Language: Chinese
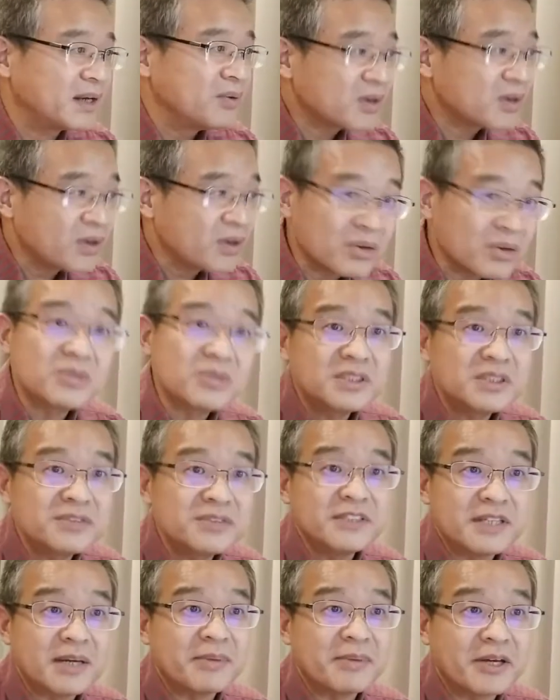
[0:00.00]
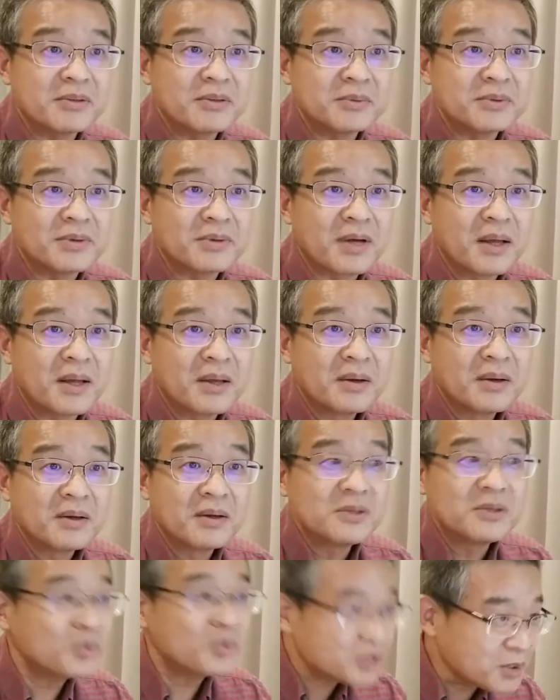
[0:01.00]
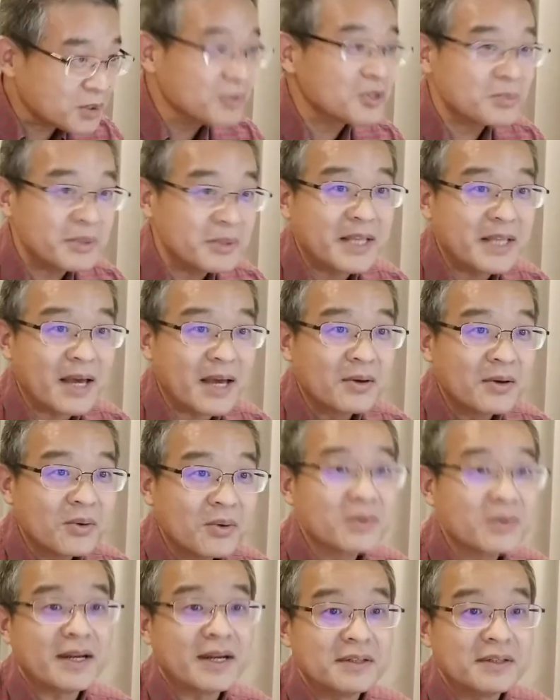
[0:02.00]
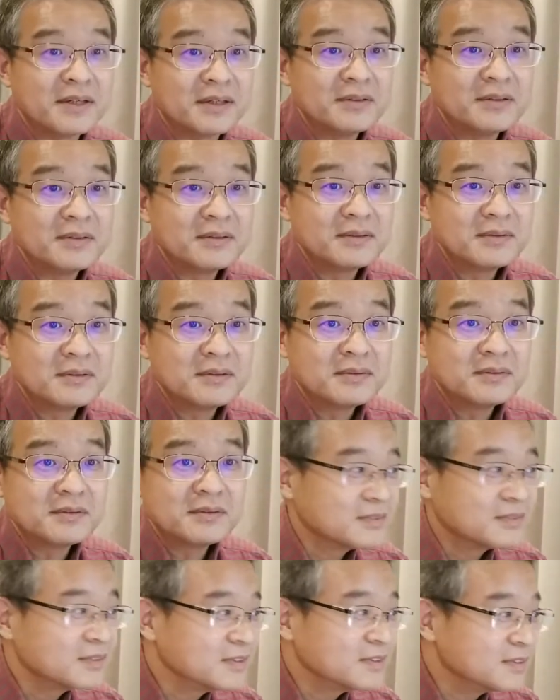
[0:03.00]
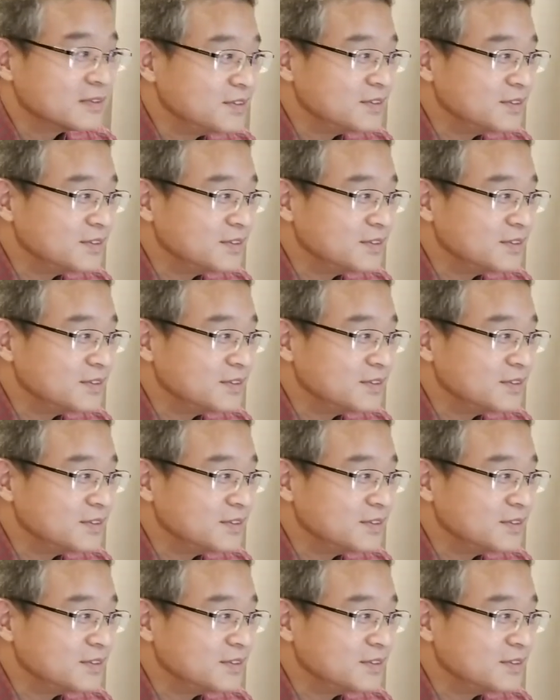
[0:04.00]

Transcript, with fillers: 我告诉你，我一分钱便宜都没赚，因为我什么都没带，我带的人，你